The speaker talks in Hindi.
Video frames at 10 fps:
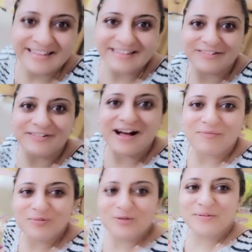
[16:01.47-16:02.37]
तो
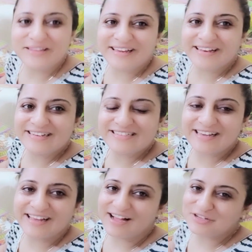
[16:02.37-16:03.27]
आप लोग भी देख
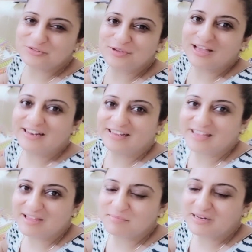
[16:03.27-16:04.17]
लीजिए आशु क्या लेके
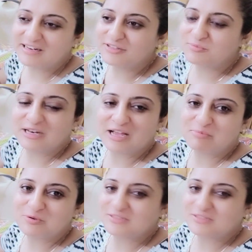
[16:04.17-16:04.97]
आए मेरे लिए तो मैंने आप लोग के